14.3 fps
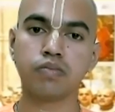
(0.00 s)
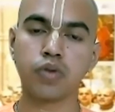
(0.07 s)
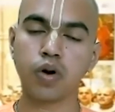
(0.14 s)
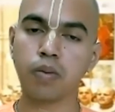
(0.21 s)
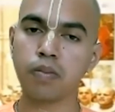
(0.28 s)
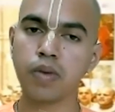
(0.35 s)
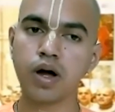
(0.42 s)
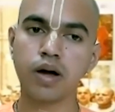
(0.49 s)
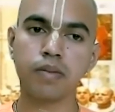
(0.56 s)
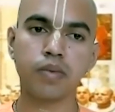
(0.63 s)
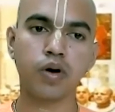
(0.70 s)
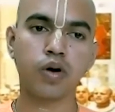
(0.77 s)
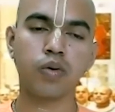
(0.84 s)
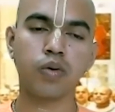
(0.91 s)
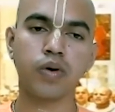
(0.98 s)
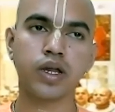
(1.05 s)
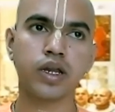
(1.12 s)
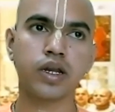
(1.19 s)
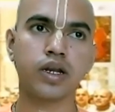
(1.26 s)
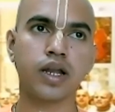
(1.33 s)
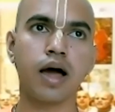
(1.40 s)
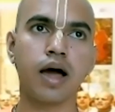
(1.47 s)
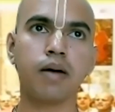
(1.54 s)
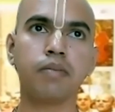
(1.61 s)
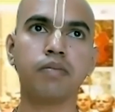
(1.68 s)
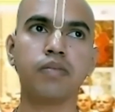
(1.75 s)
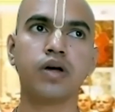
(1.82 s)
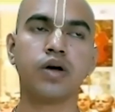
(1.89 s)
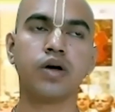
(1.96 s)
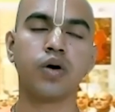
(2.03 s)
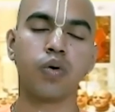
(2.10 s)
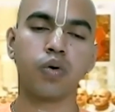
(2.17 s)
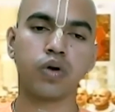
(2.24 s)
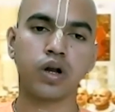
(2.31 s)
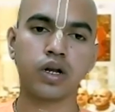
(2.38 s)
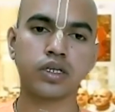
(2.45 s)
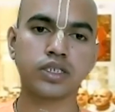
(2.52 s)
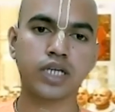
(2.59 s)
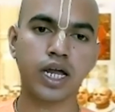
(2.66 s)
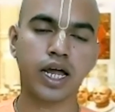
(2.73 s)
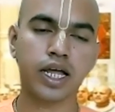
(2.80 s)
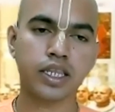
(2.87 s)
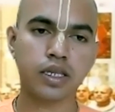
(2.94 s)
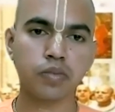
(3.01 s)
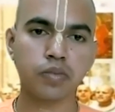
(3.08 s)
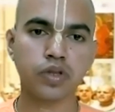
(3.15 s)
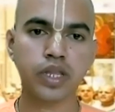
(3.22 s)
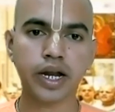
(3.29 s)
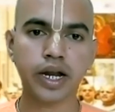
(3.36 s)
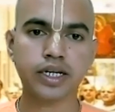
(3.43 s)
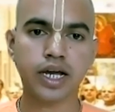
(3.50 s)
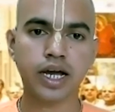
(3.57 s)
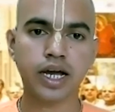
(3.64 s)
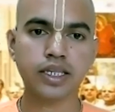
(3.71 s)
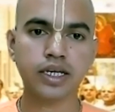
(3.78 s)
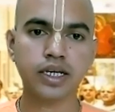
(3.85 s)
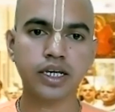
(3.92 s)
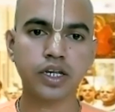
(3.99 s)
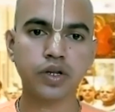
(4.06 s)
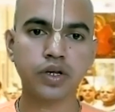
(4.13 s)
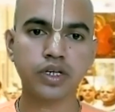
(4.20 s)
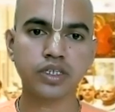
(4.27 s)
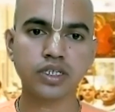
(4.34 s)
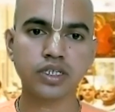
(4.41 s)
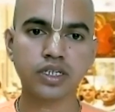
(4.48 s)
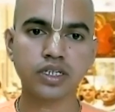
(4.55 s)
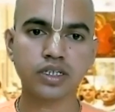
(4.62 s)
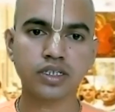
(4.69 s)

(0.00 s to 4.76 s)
ব্রহ্মা ভগবানের নাম ওনার চার হাতের মধ্যে একটা হাতে কি রয়েছে